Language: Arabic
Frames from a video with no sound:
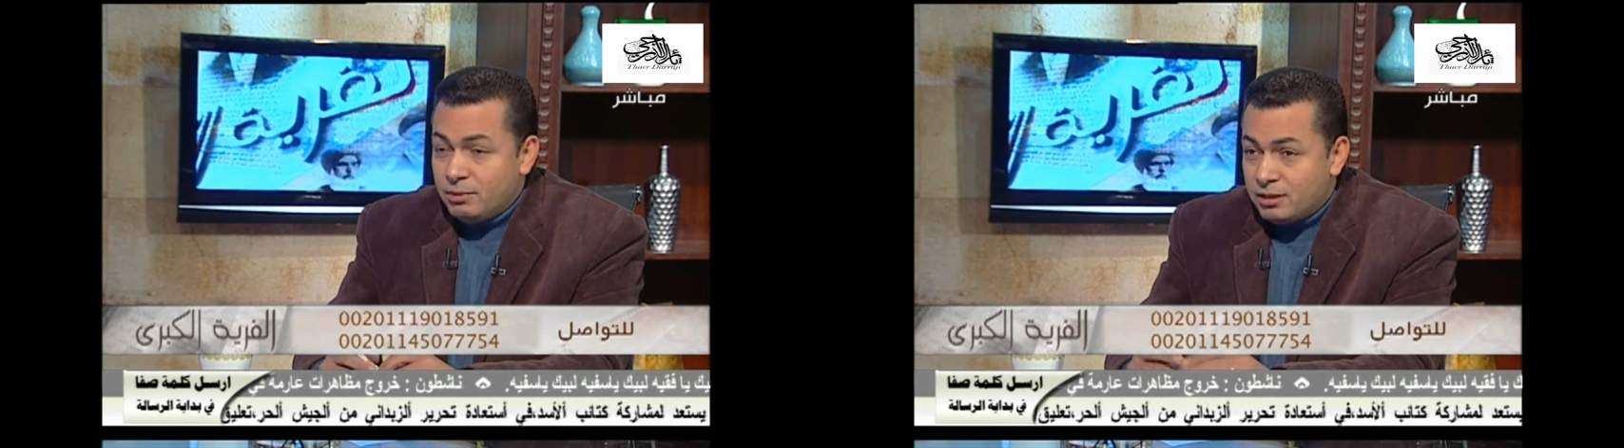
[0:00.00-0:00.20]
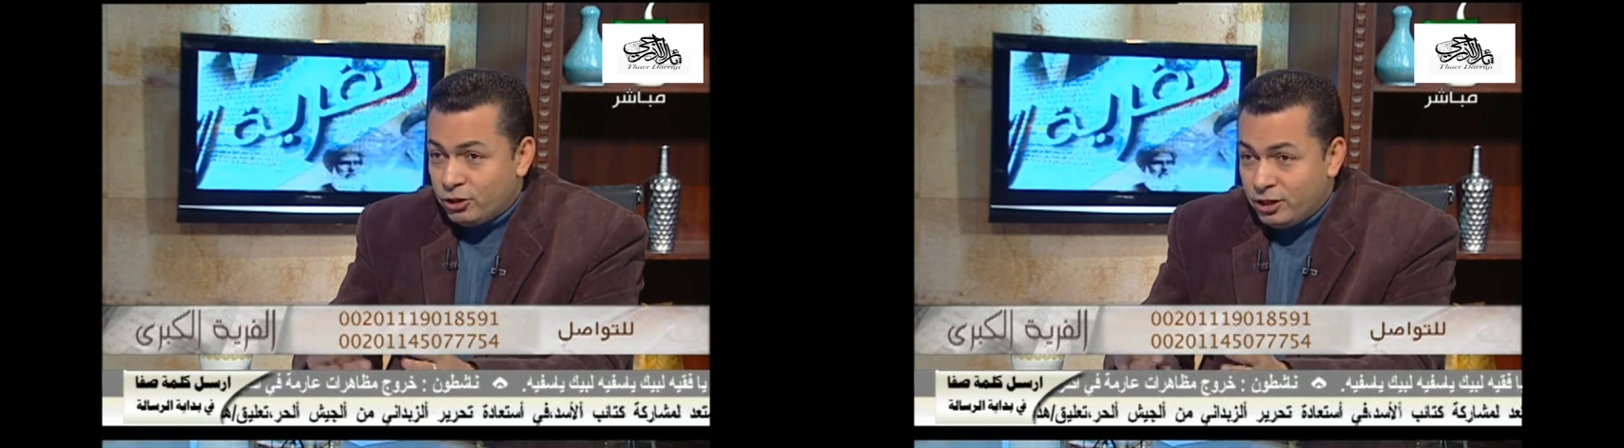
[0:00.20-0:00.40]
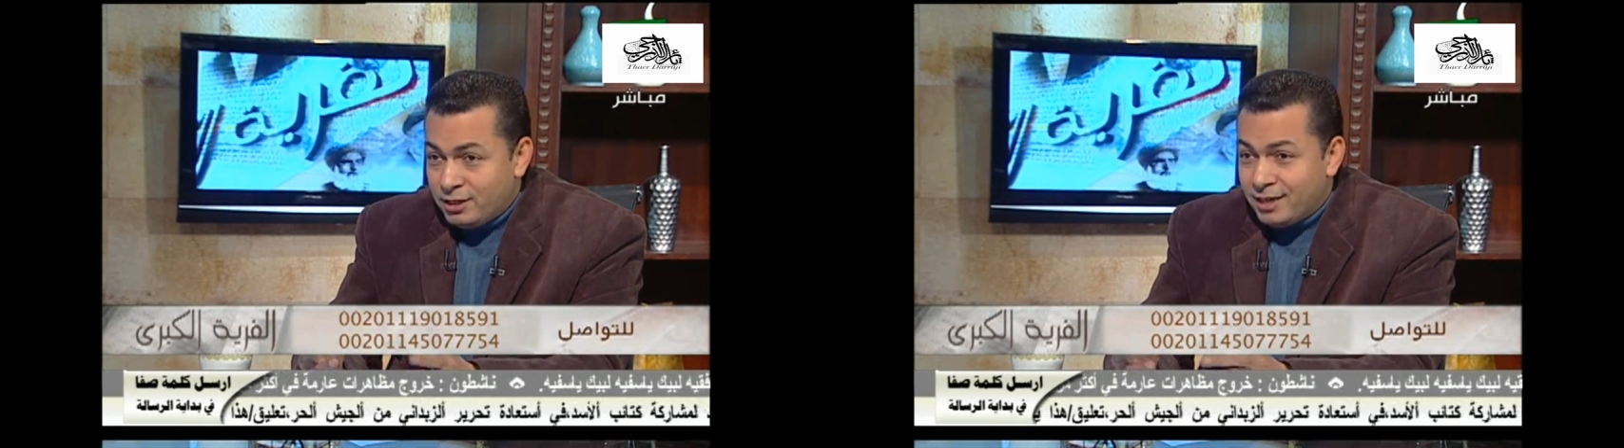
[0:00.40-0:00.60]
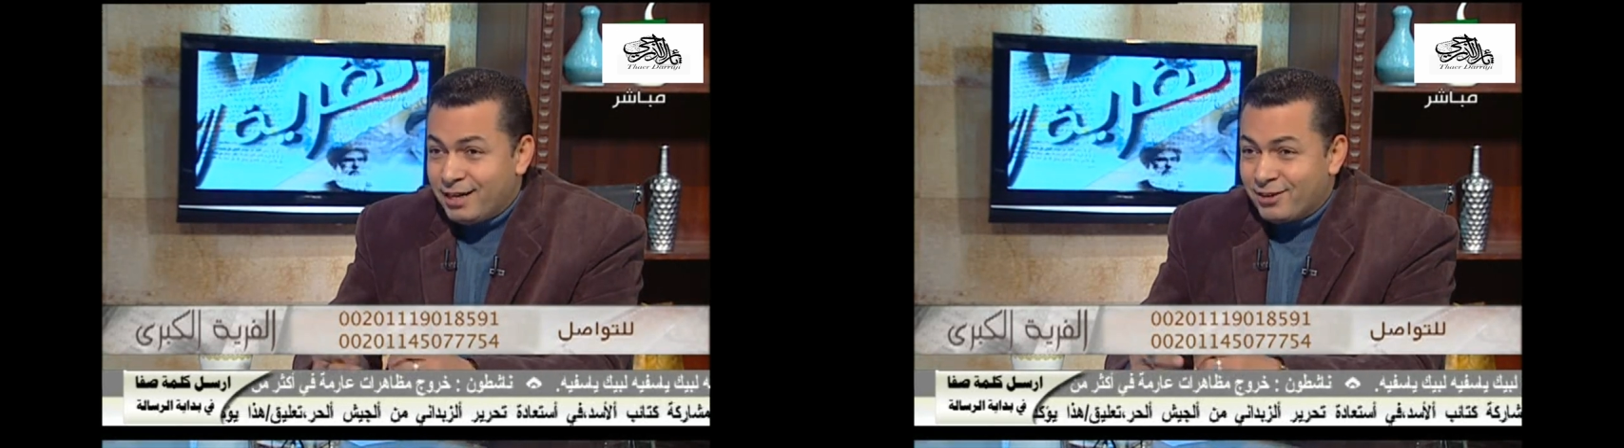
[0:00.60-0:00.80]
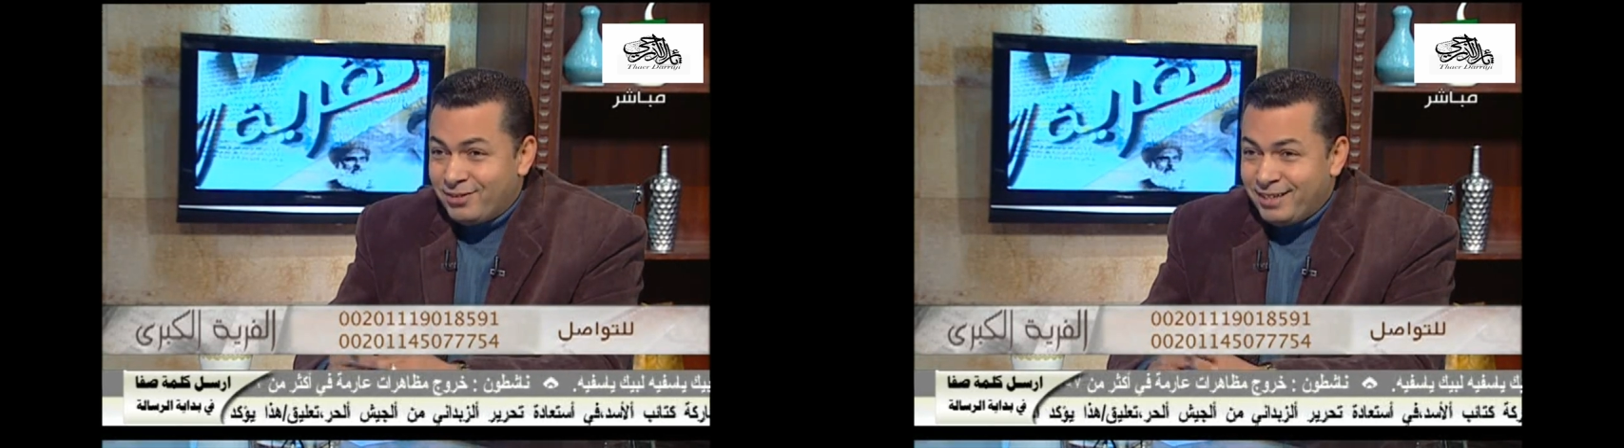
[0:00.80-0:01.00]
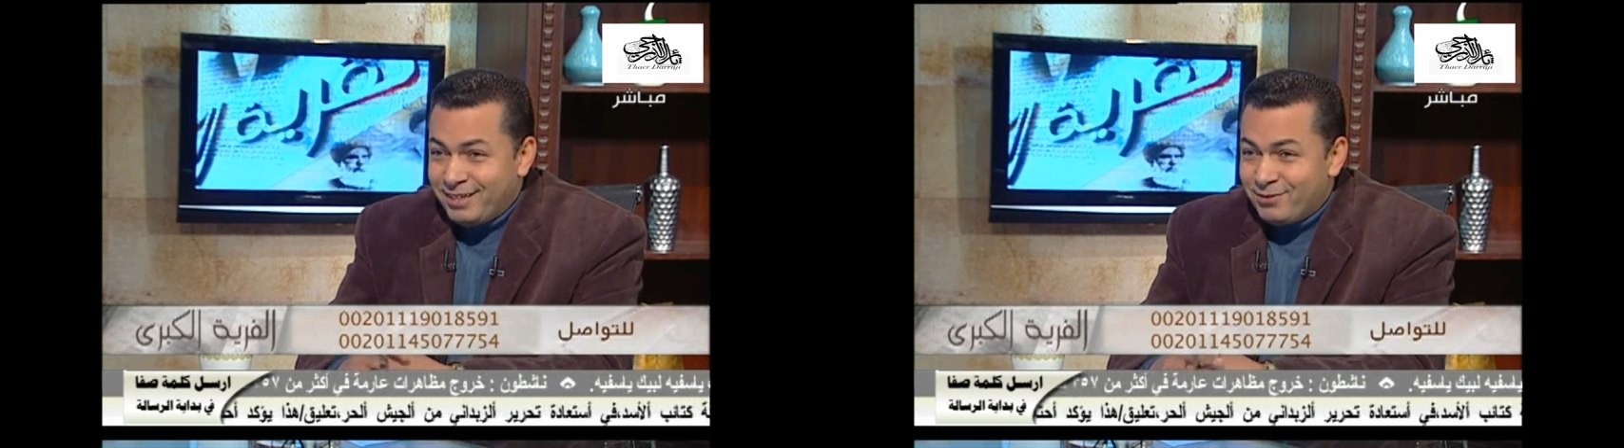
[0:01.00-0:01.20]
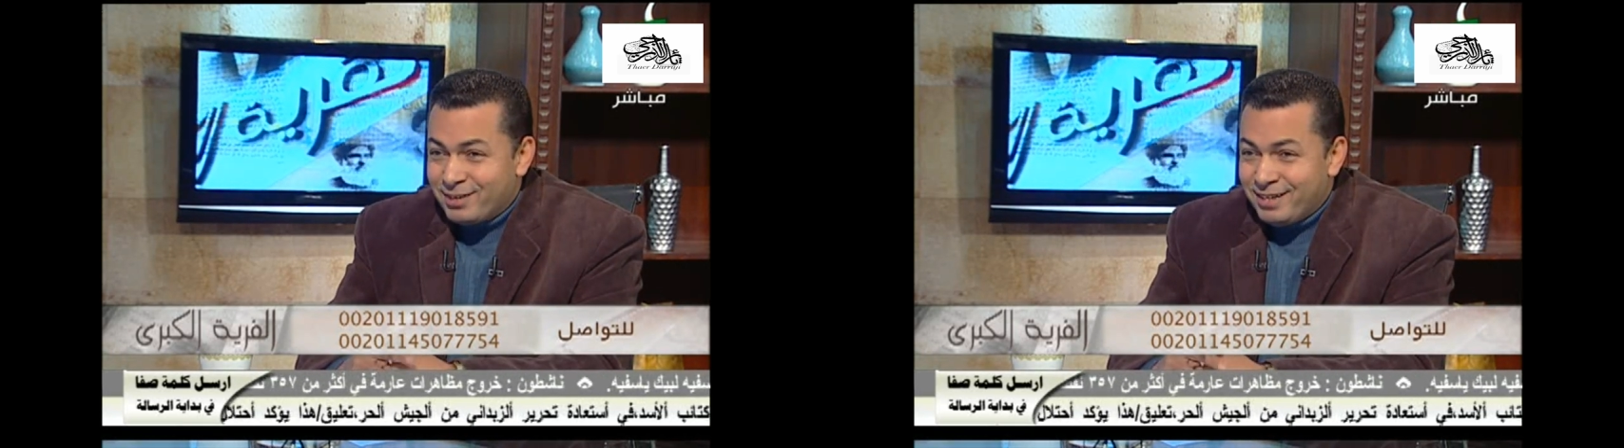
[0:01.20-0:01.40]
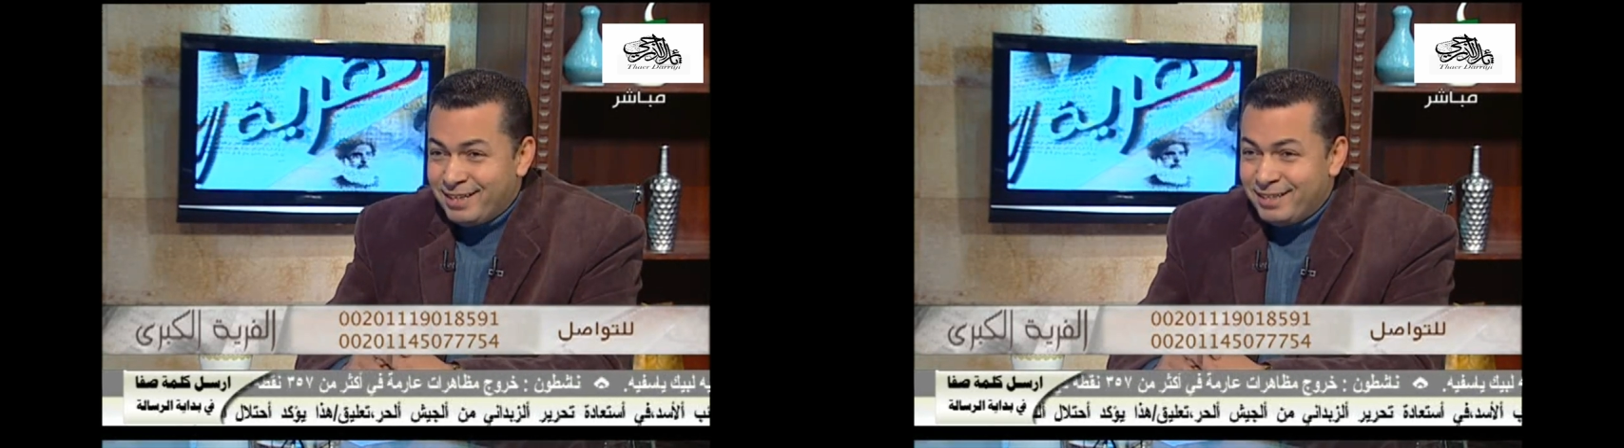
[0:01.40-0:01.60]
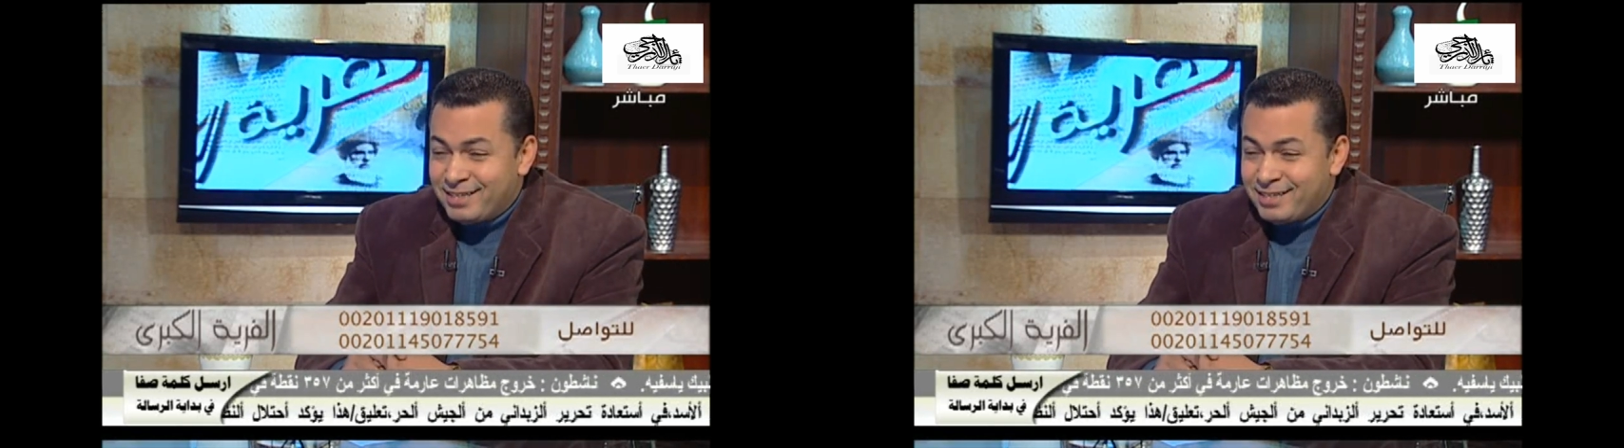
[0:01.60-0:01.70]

بس عشان يسالك في, ال... في ال...